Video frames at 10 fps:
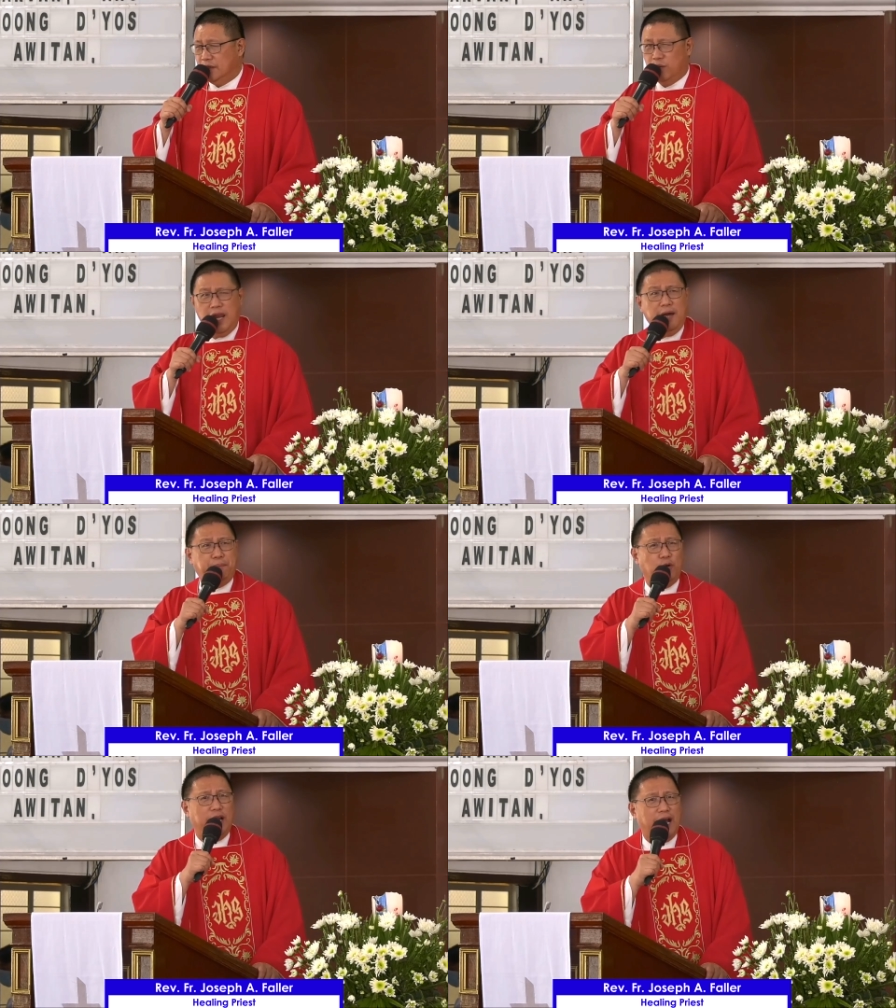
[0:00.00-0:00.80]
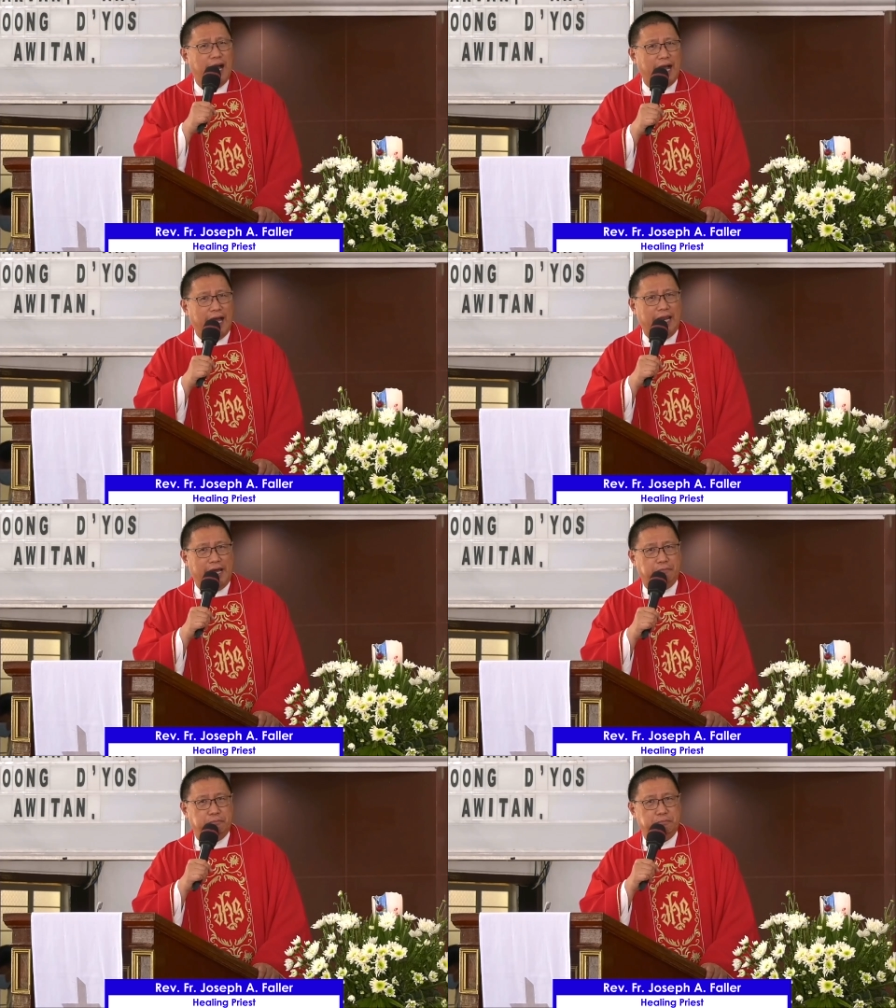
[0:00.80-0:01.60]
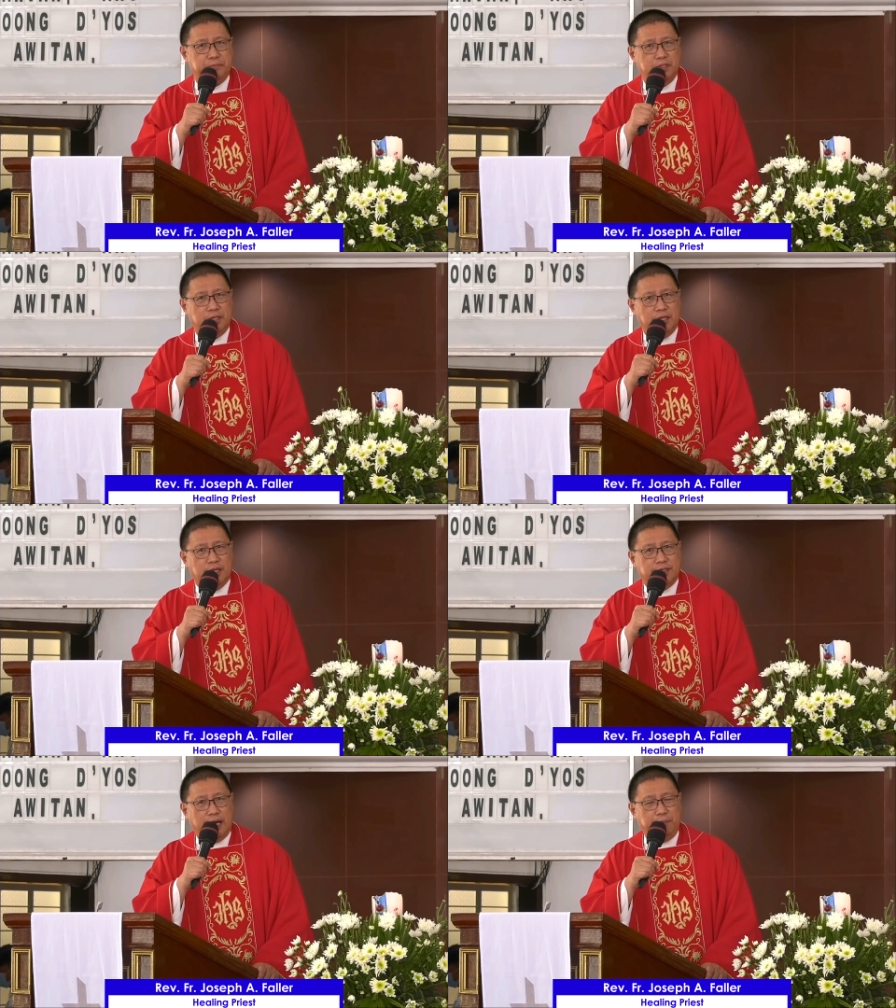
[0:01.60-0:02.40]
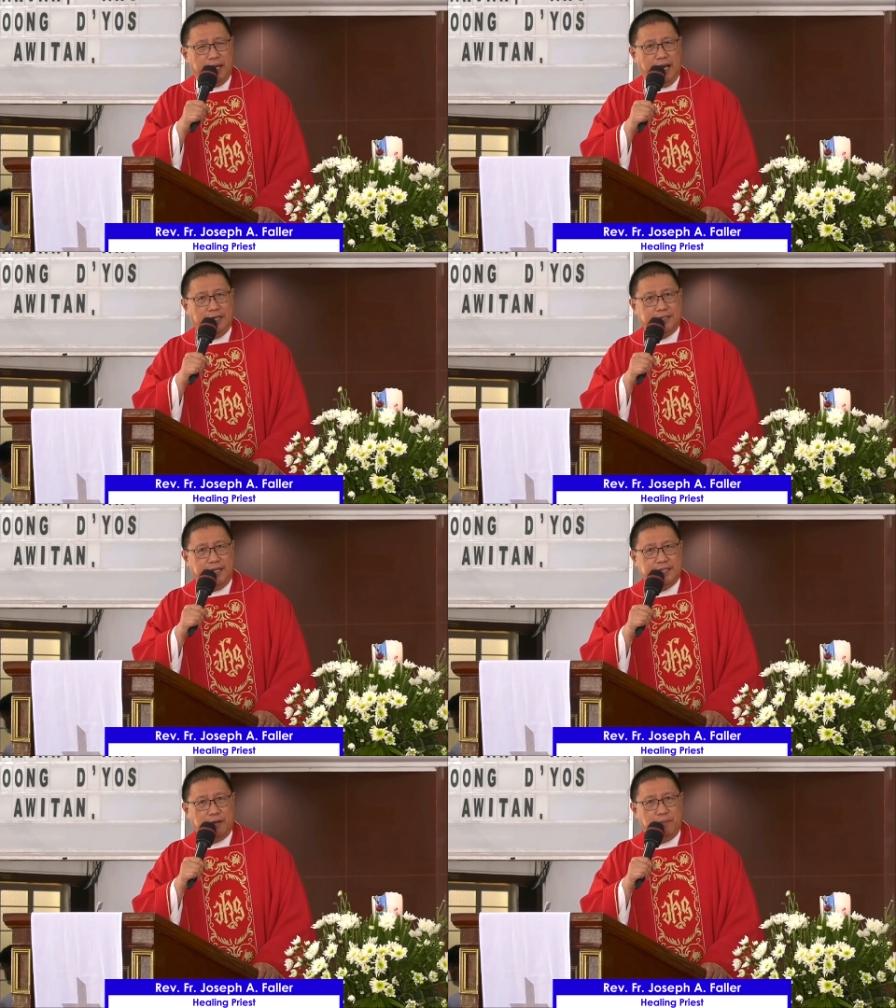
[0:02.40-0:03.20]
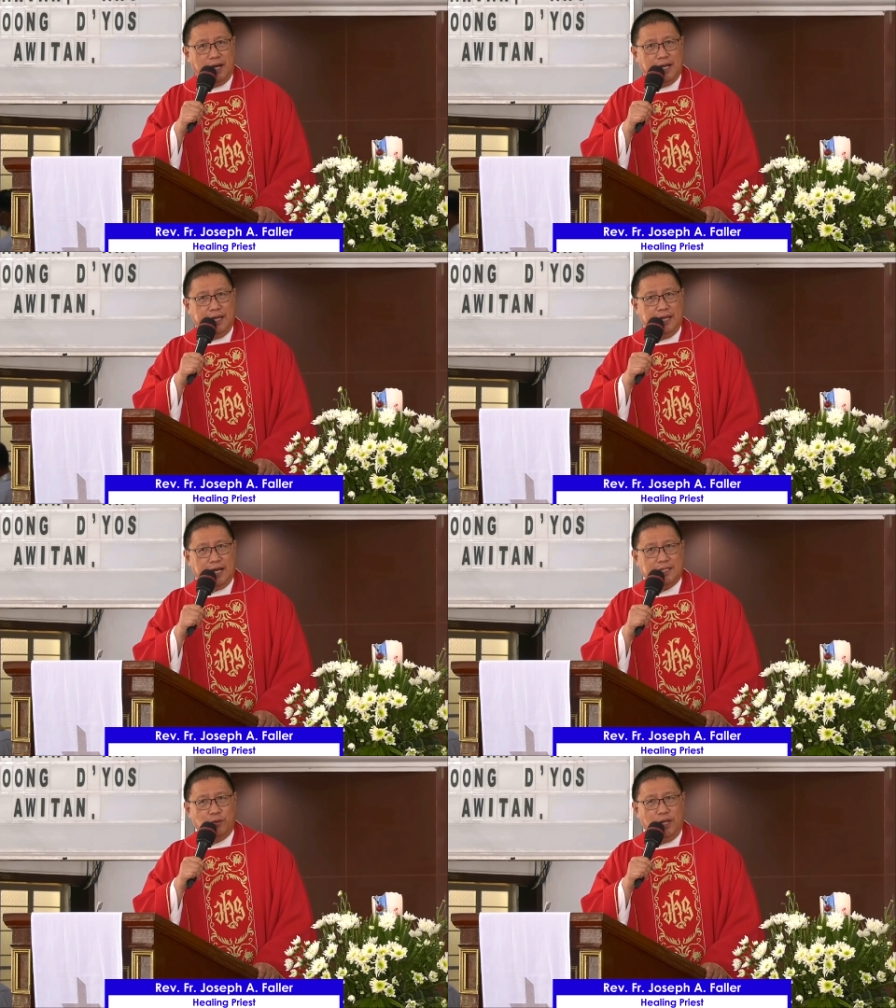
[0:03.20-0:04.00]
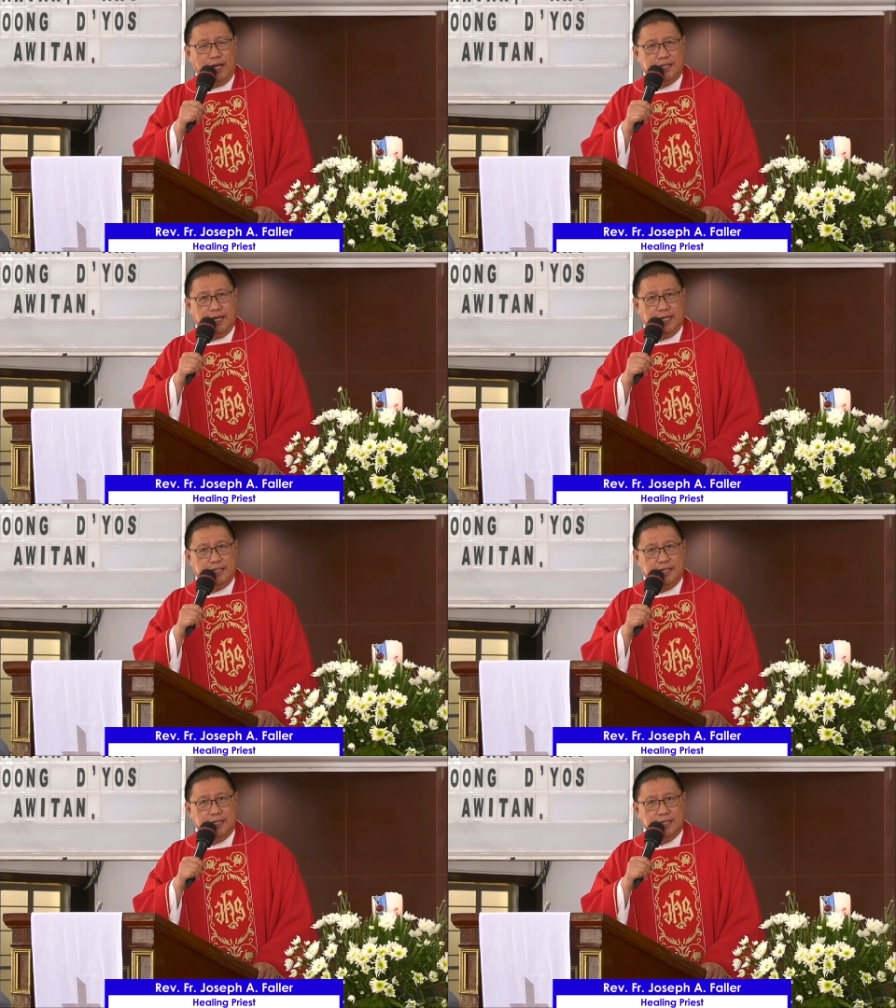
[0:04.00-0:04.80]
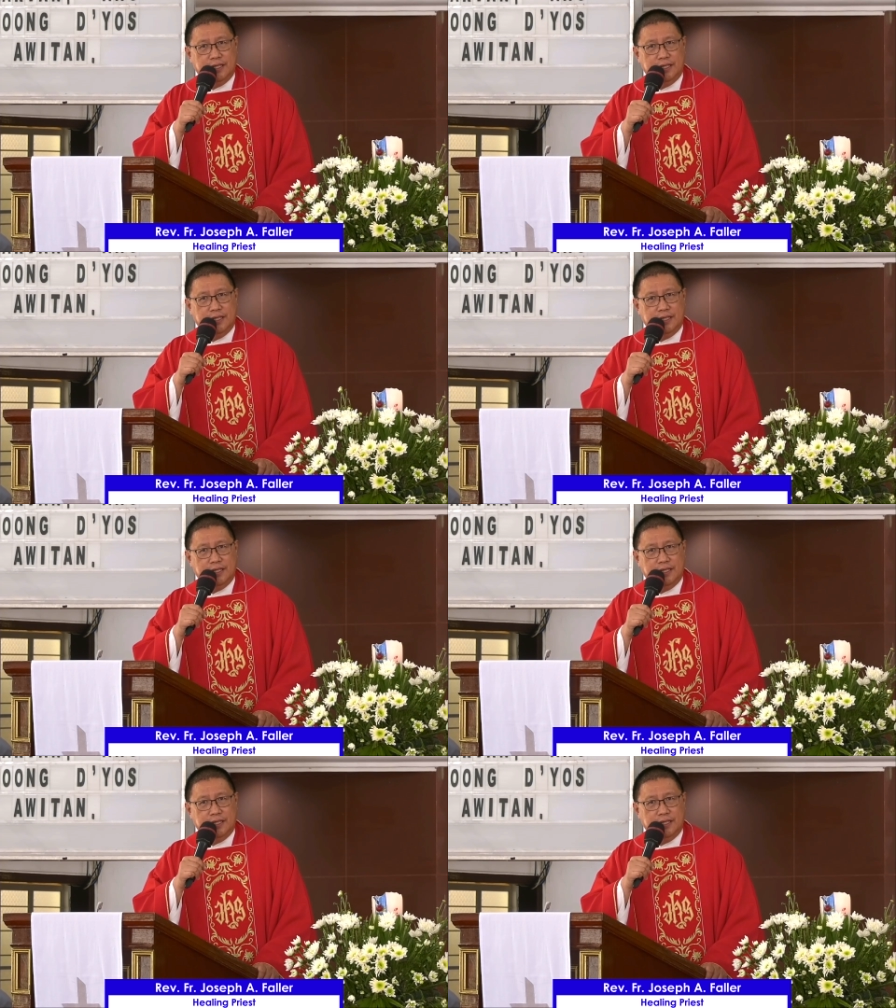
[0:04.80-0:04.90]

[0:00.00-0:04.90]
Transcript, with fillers: Wala pong nakakaalam. Sabi nga sa isang bahagi ng kasulatan,